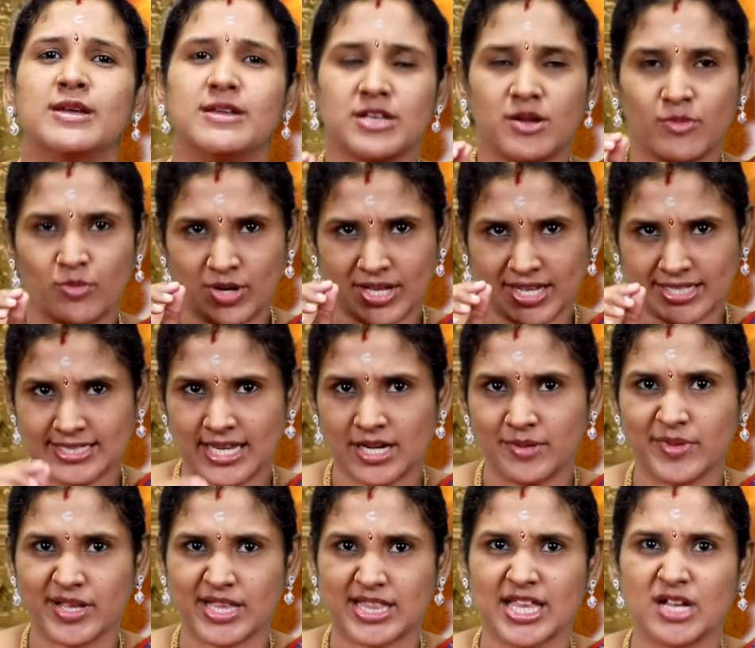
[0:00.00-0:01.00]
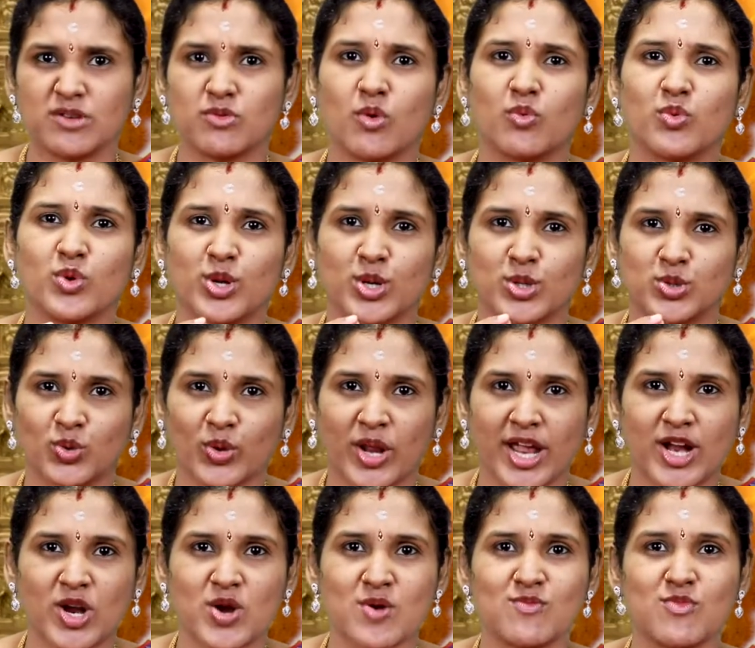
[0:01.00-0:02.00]
நம்முடைய தர்மத்தில் ஒவ்வொரு
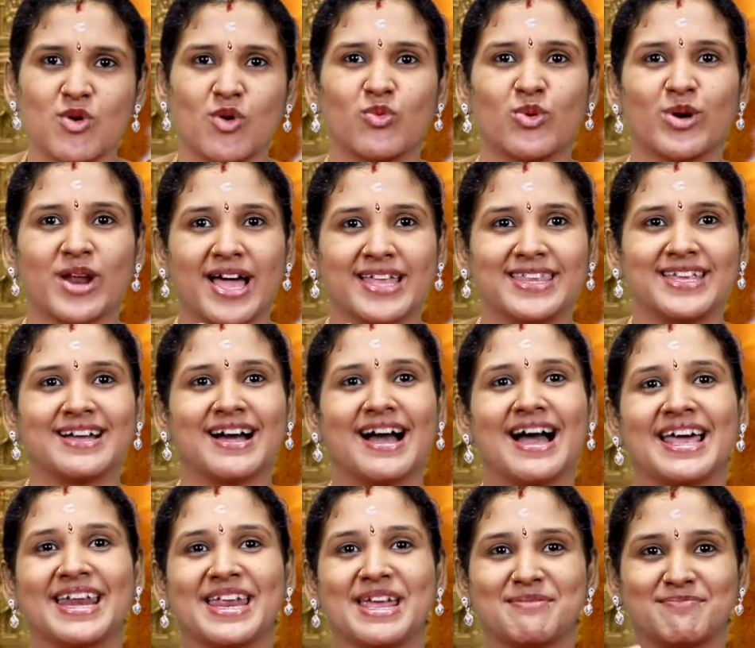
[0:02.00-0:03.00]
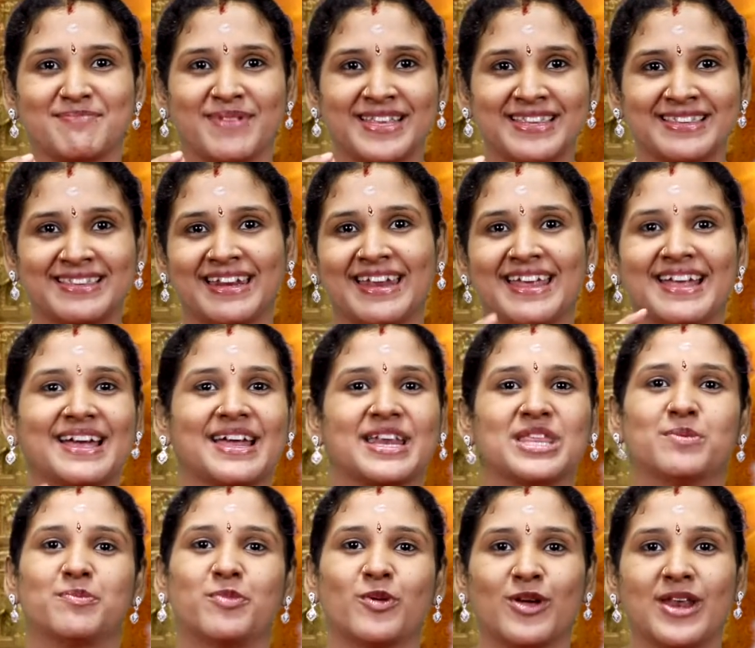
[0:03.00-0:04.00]
துறைக்கும் ஒவ்வொரு அதிகாரி
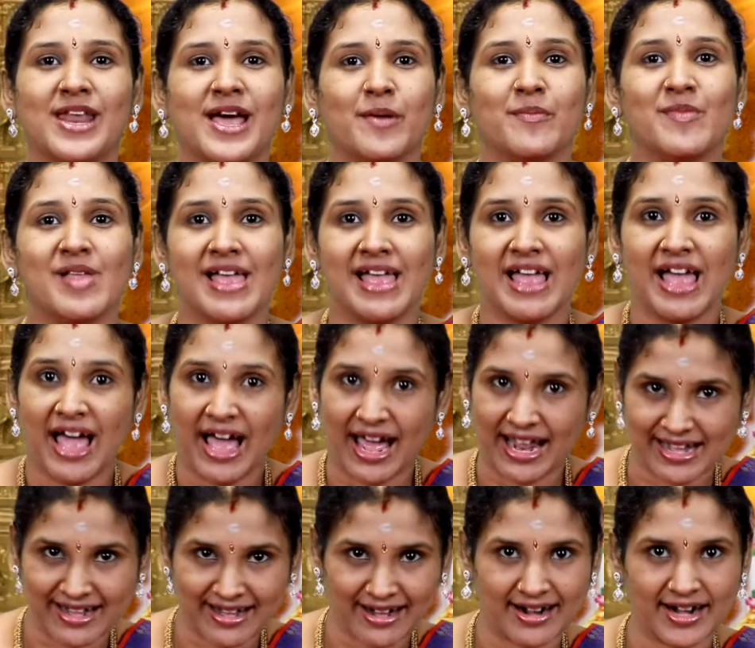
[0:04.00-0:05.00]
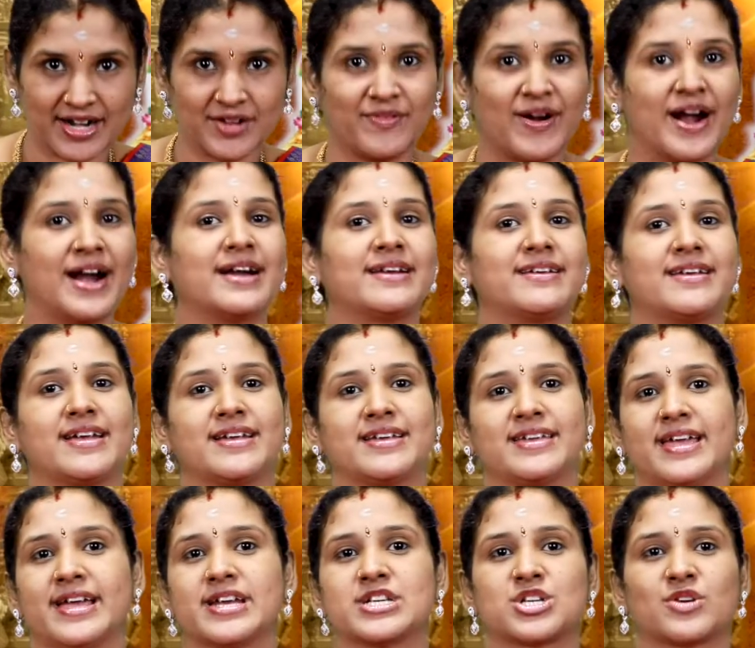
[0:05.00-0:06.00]
மந்திரிங்கிறது போல அன்றாட வாழ்க்கைக்கு
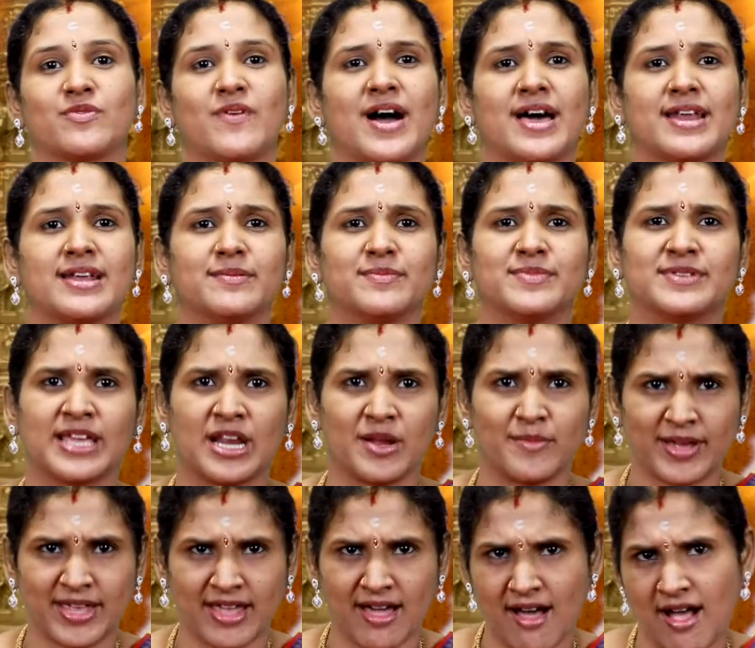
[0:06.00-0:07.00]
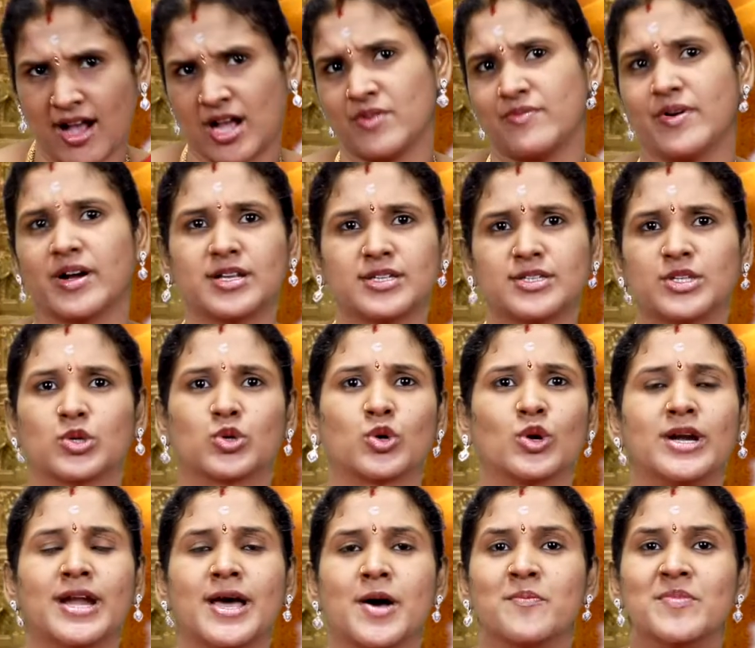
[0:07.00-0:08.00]
ஏற்றவாறு திறமையாக வகுத்து
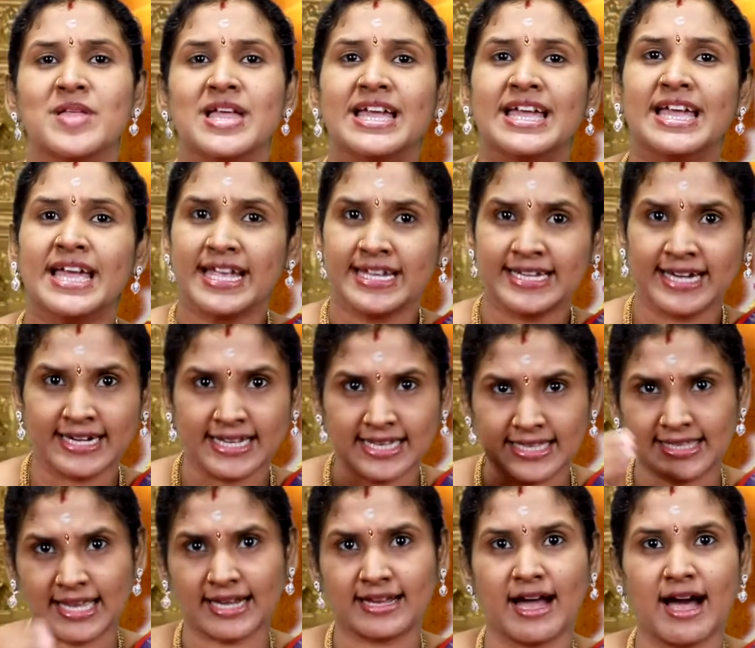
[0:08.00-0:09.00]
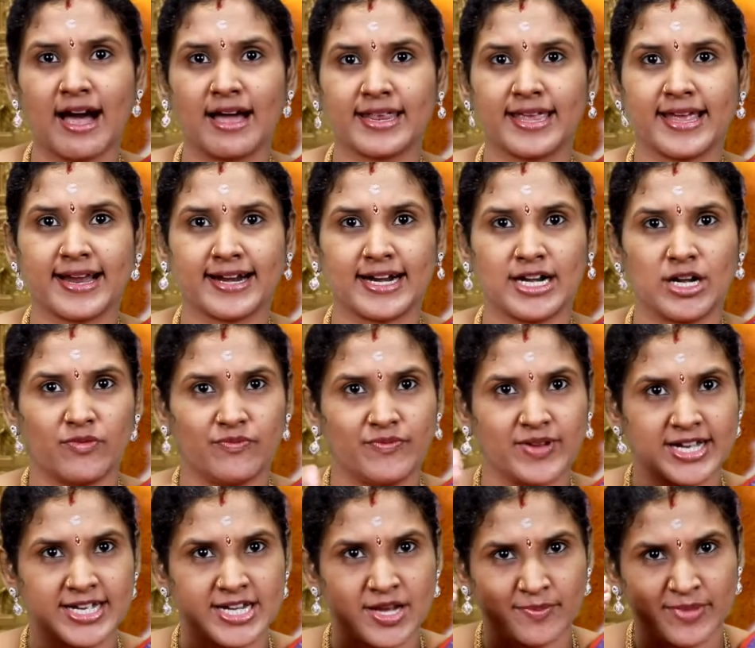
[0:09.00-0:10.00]
கொள்ள எடுத்த காரியங்கள்
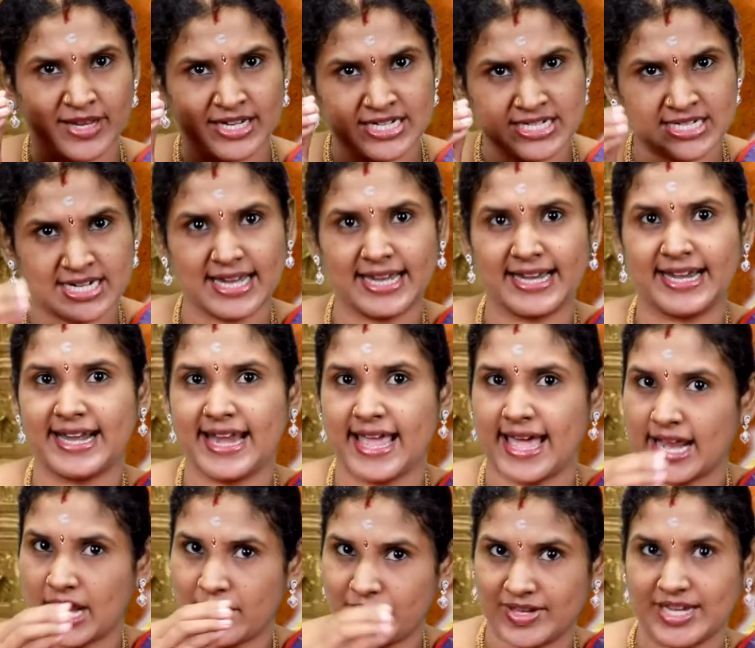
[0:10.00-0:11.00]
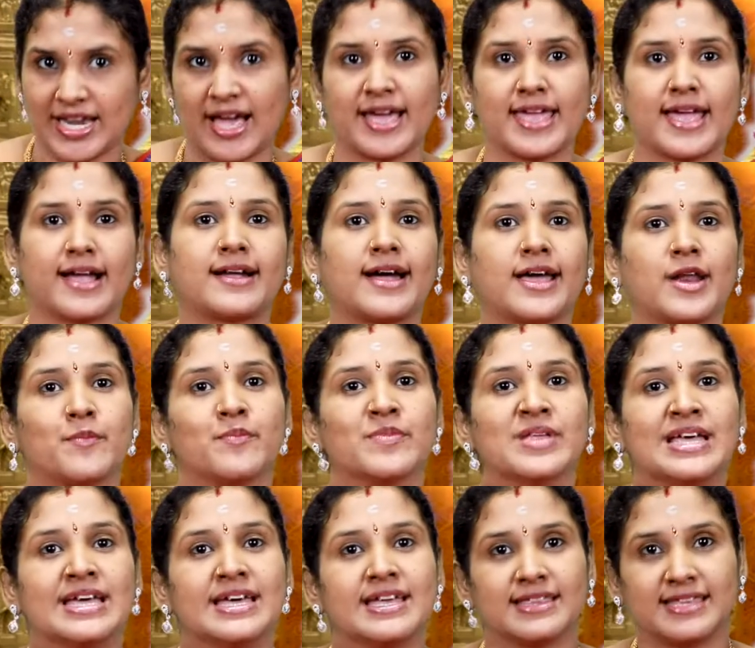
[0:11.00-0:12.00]
விக்னமின்றி ஈடேற விநாயகர்
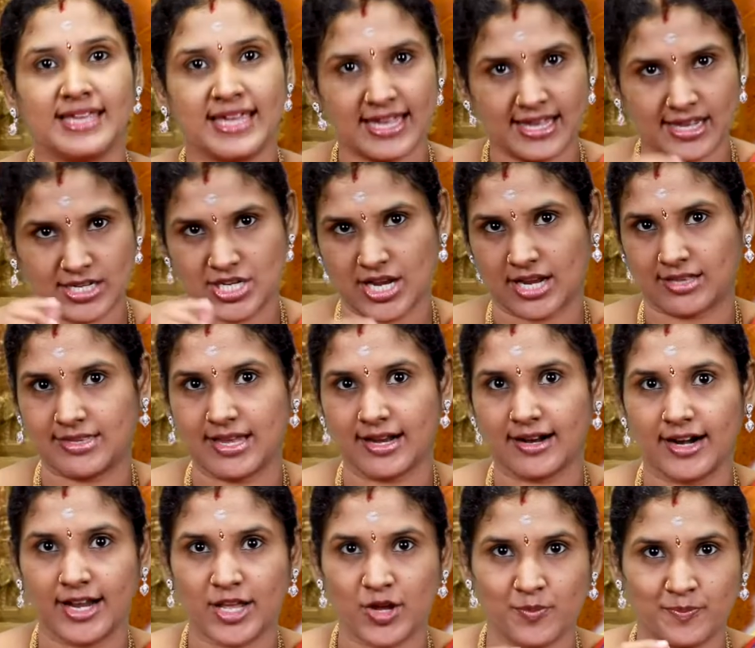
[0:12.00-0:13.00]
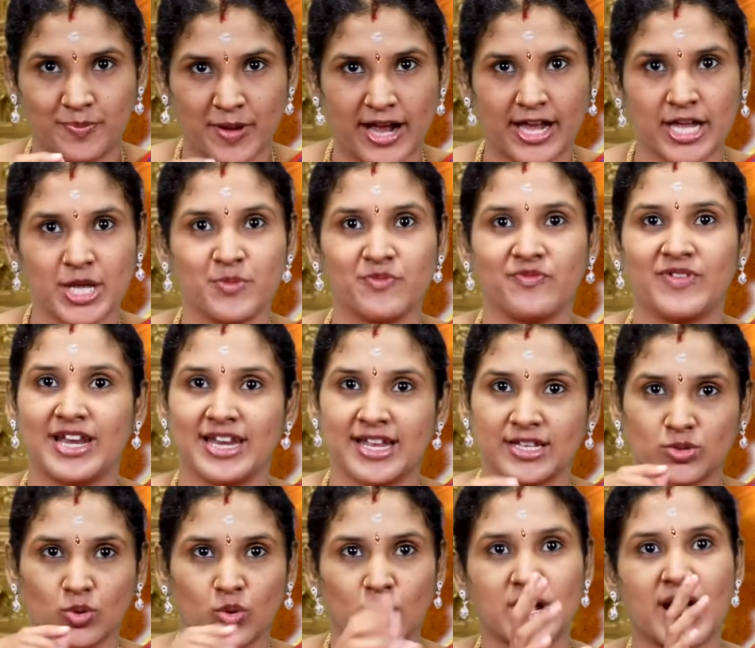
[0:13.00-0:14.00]
தீய சக்திகளையும் பகையும் வெல்ல
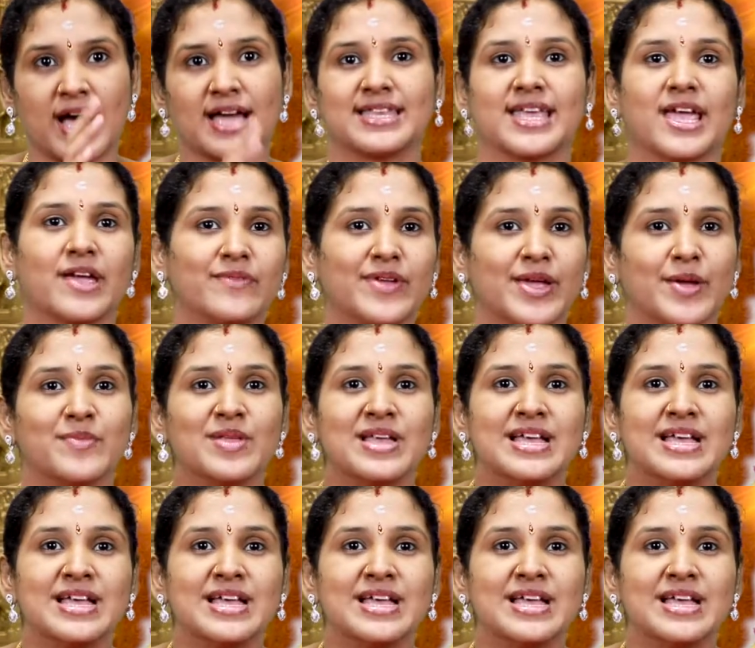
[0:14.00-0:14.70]
துர்காதேவி